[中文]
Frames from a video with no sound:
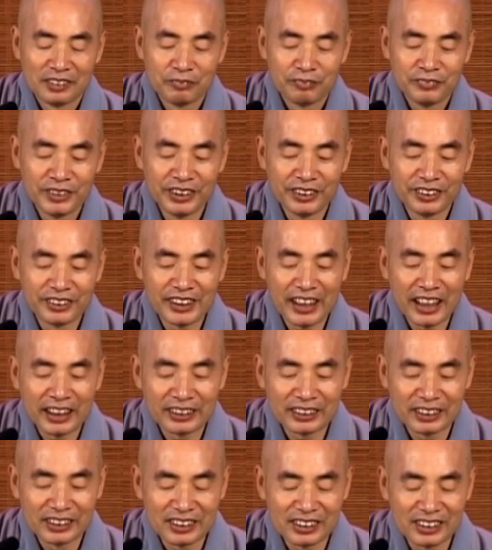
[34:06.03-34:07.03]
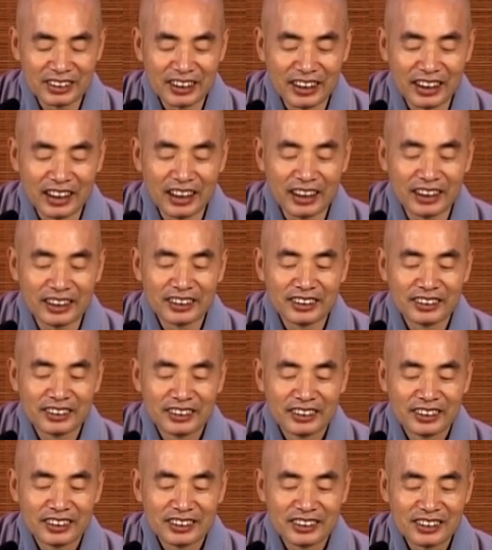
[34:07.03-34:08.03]
没有养成之
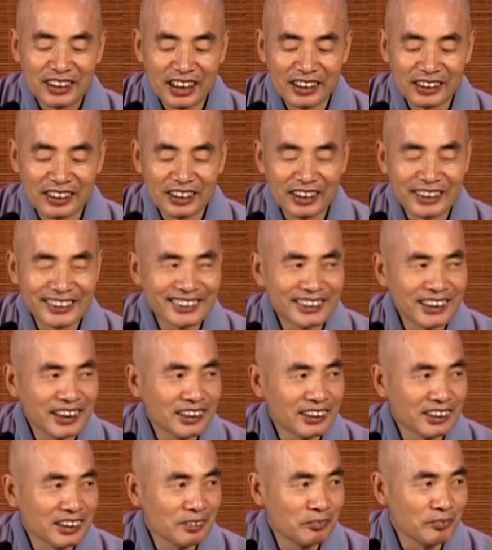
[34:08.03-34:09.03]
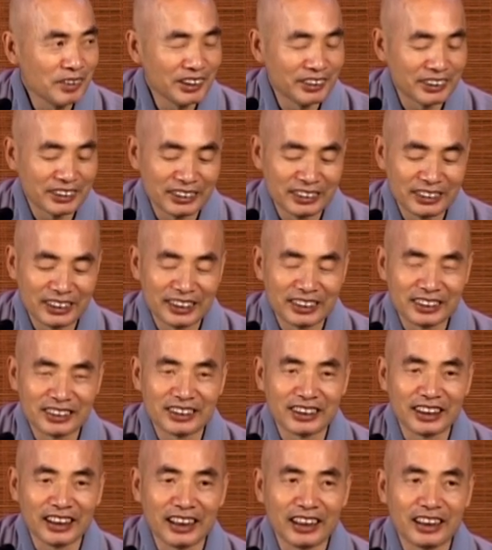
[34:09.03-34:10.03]
前，在你的见地没有形成之
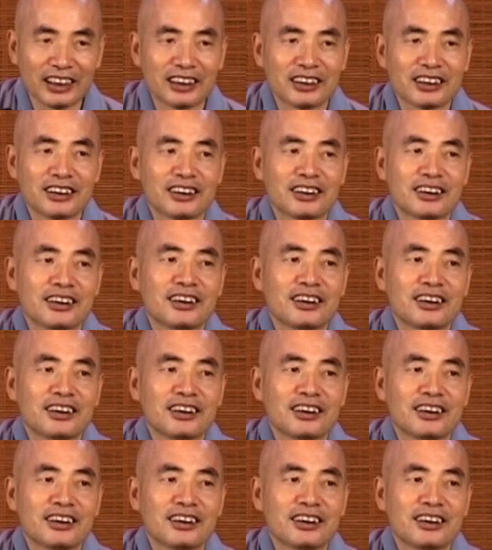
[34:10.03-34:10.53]
前，